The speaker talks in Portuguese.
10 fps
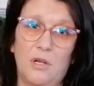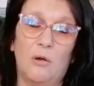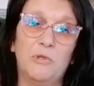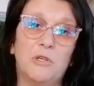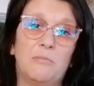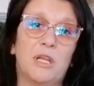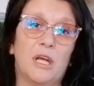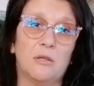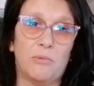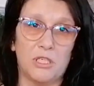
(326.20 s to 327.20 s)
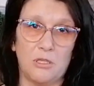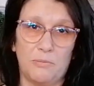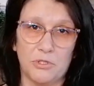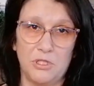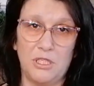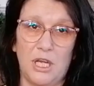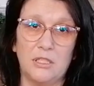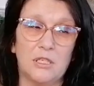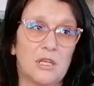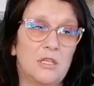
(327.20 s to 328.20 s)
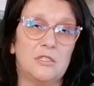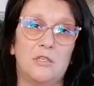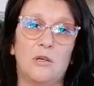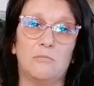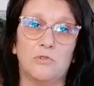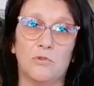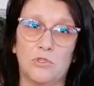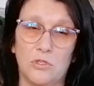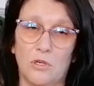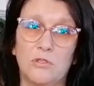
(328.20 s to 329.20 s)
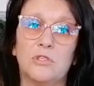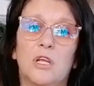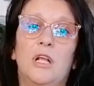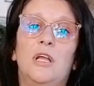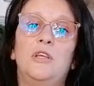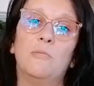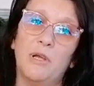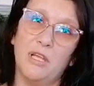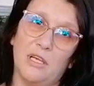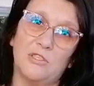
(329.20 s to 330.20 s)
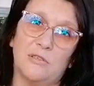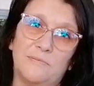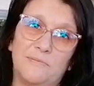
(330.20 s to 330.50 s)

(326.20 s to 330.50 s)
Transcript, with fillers: Muito obrigada por esta oportunidade, agradeço em nome de todos nós e um bem-aja.